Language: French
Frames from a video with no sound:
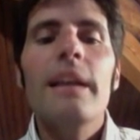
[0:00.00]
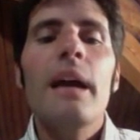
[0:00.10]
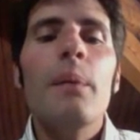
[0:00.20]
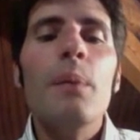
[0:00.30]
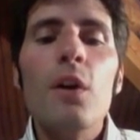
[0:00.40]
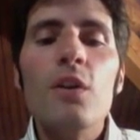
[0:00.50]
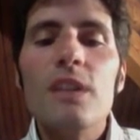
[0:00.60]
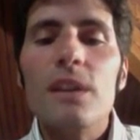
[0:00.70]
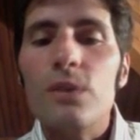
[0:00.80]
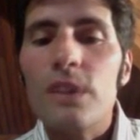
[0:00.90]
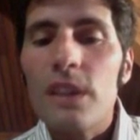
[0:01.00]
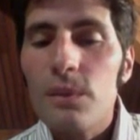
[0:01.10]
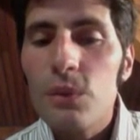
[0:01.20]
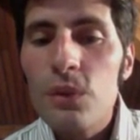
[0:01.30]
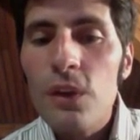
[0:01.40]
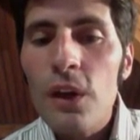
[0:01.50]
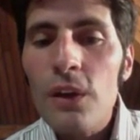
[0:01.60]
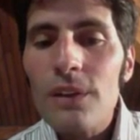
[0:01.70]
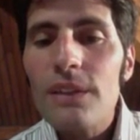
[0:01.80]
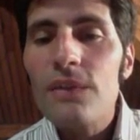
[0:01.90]
L'approche des
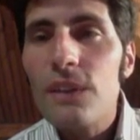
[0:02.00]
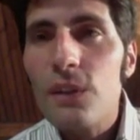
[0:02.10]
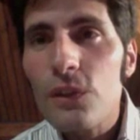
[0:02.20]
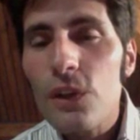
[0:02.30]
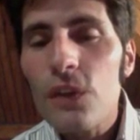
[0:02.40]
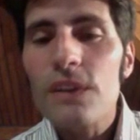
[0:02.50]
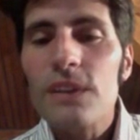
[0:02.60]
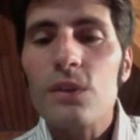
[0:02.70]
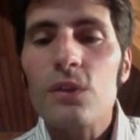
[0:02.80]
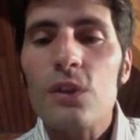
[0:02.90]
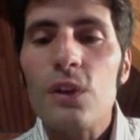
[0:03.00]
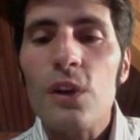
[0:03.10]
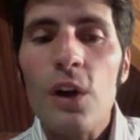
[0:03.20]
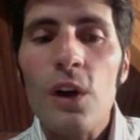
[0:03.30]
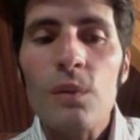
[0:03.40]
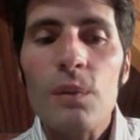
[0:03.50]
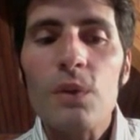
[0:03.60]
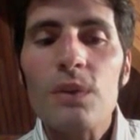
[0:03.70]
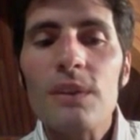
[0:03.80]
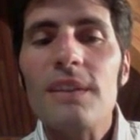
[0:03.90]
contributeurs, des philosophes, des sociologues,
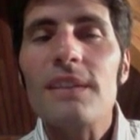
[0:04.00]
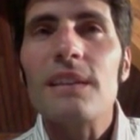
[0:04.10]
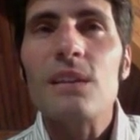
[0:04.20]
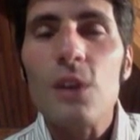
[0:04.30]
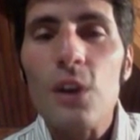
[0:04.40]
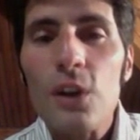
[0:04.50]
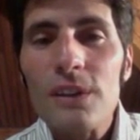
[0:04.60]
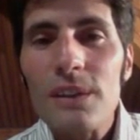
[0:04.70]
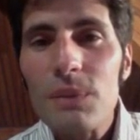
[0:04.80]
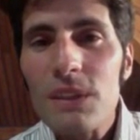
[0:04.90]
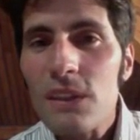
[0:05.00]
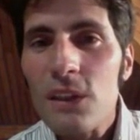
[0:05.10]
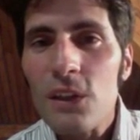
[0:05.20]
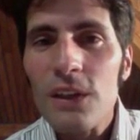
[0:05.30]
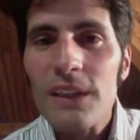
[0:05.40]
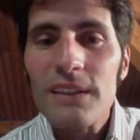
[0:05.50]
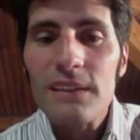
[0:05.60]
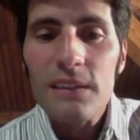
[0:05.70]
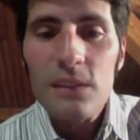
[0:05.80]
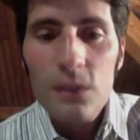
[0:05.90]
mais aussi des ethnologues, des psychologues et
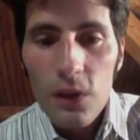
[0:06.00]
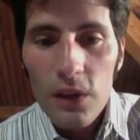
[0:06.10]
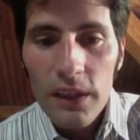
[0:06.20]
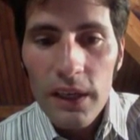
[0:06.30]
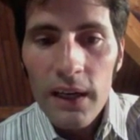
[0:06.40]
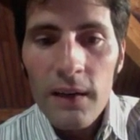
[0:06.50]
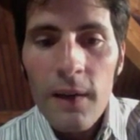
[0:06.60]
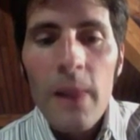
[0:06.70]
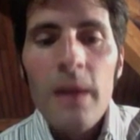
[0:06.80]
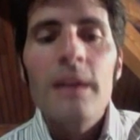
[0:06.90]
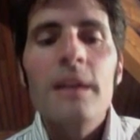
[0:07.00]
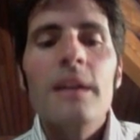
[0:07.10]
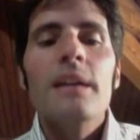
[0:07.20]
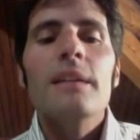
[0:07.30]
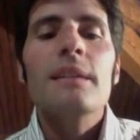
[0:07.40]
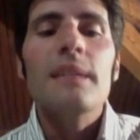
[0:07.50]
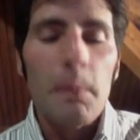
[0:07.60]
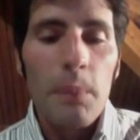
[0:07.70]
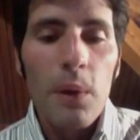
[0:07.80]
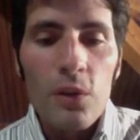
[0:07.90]
des historiens, cette
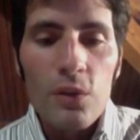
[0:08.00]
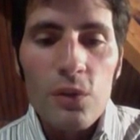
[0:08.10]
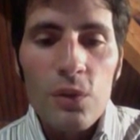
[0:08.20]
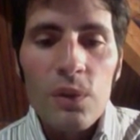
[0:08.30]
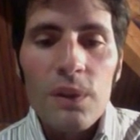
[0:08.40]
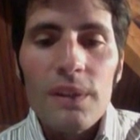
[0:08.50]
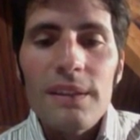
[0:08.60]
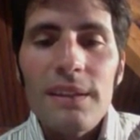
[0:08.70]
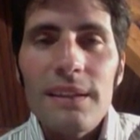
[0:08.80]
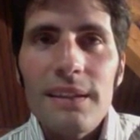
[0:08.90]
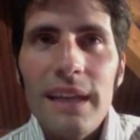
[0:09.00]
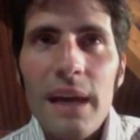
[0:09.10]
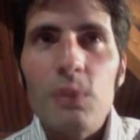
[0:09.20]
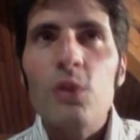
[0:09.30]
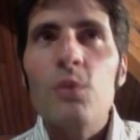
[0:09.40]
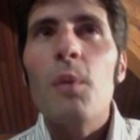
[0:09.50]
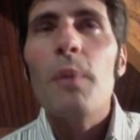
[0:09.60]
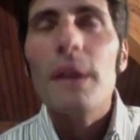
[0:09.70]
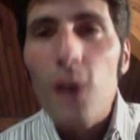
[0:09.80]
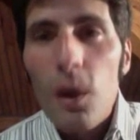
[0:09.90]
approche donc n'est absolument
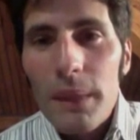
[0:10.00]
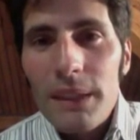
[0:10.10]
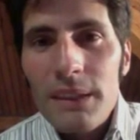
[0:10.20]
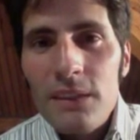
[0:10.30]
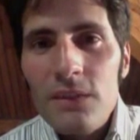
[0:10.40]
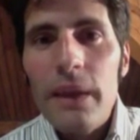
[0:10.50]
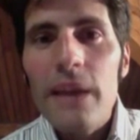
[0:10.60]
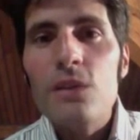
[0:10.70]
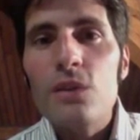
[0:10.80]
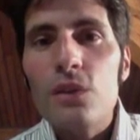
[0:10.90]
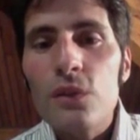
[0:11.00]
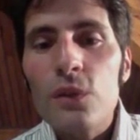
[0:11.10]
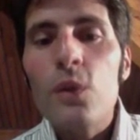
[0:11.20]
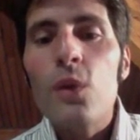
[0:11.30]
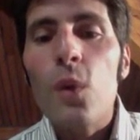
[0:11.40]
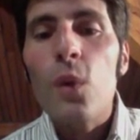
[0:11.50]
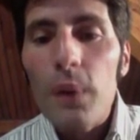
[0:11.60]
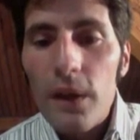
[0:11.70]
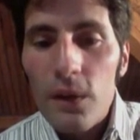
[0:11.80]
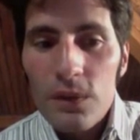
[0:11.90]
pas normative, mais elle se veut
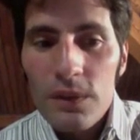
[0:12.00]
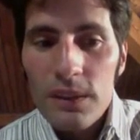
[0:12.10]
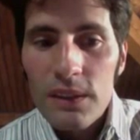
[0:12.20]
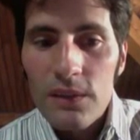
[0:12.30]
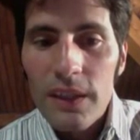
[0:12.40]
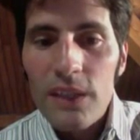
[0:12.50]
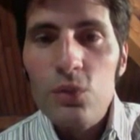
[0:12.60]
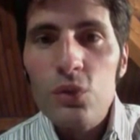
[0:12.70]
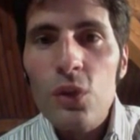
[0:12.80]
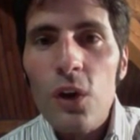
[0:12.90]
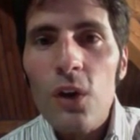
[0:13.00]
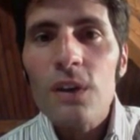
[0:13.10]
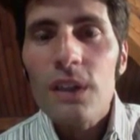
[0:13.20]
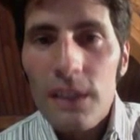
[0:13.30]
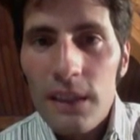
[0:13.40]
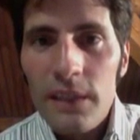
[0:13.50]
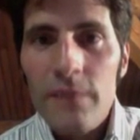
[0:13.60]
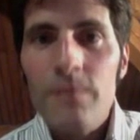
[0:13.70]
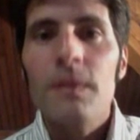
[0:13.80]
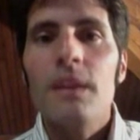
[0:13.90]
compréhensive. Elle est toujours
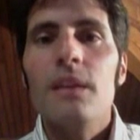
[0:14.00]
ancrée